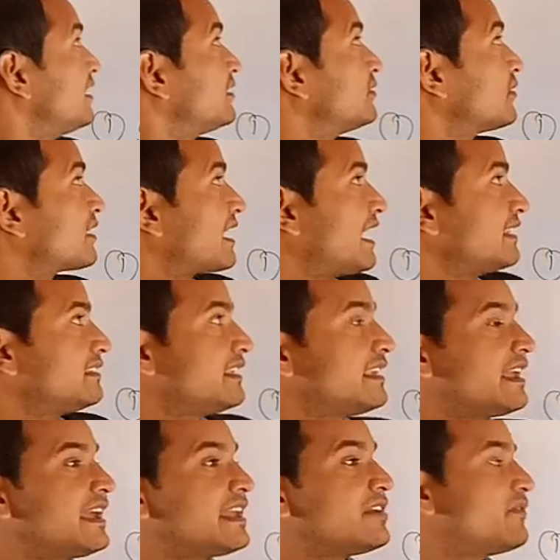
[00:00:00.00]
तो क्रांति
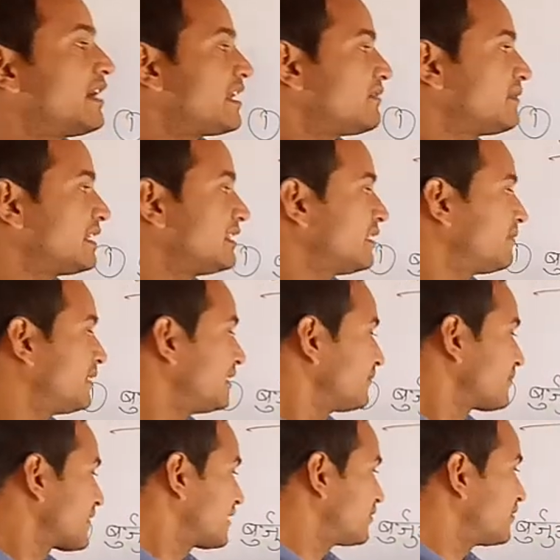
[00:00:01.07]
क्या है अनिवार्य माध्यम
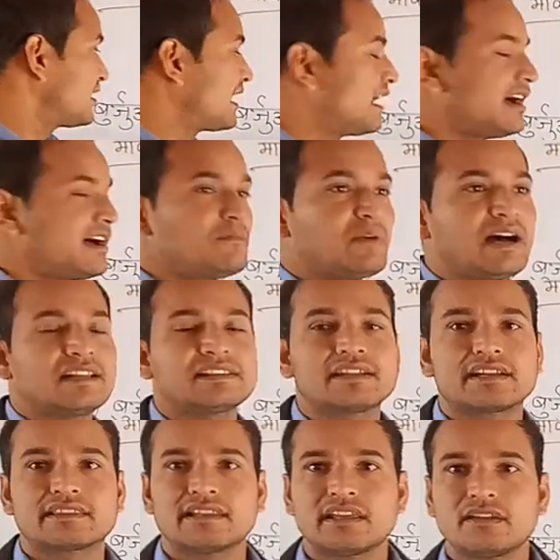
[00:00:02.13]
है तो यहाँ बात
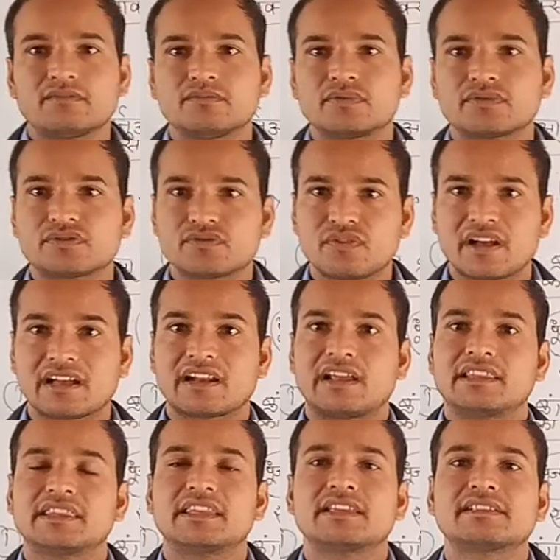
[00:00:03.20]
करते हैं बुर्जुआ
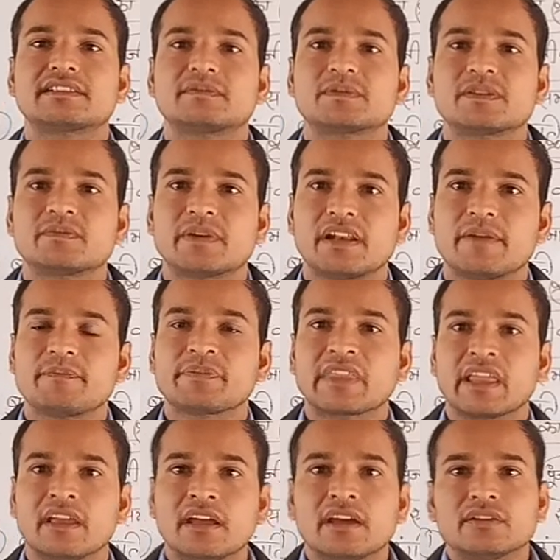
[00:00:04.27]
क्रांति की सबसे पहले
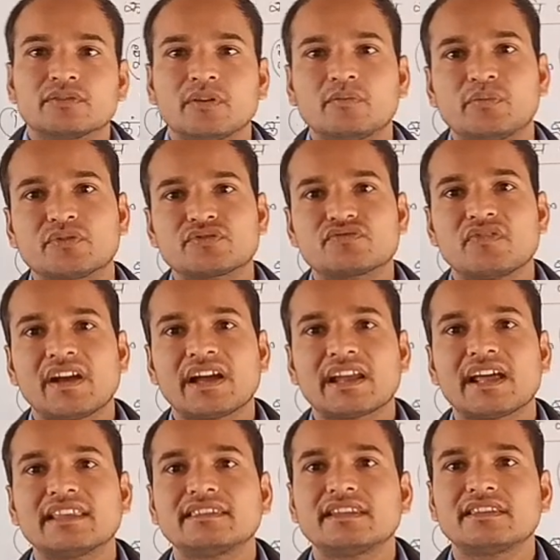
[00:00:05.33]
तो बुर्जुआ
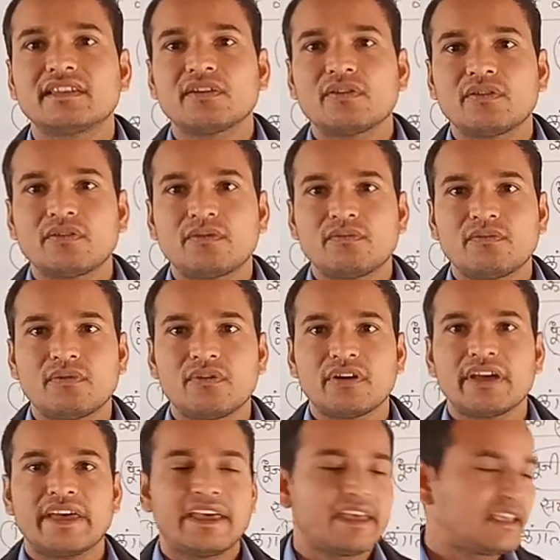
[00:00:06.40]
क्रांति देखो वो
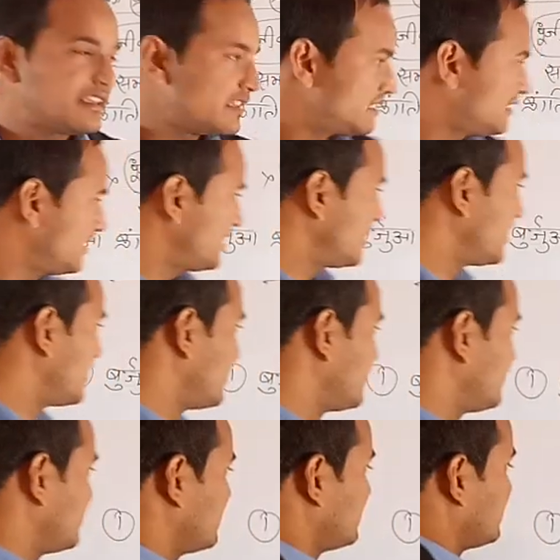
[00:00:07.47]
है ये
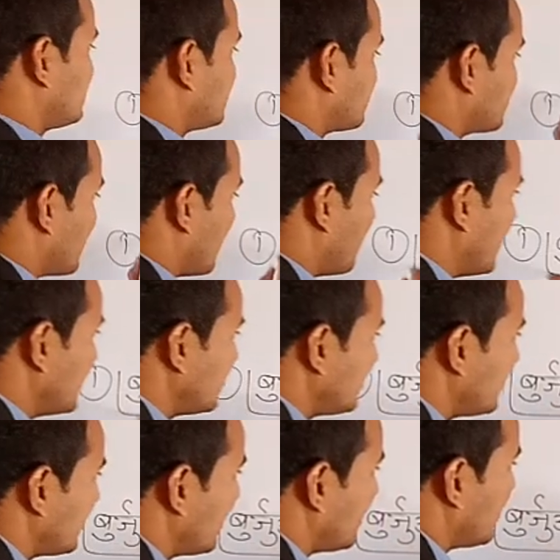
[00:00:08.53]
सामंत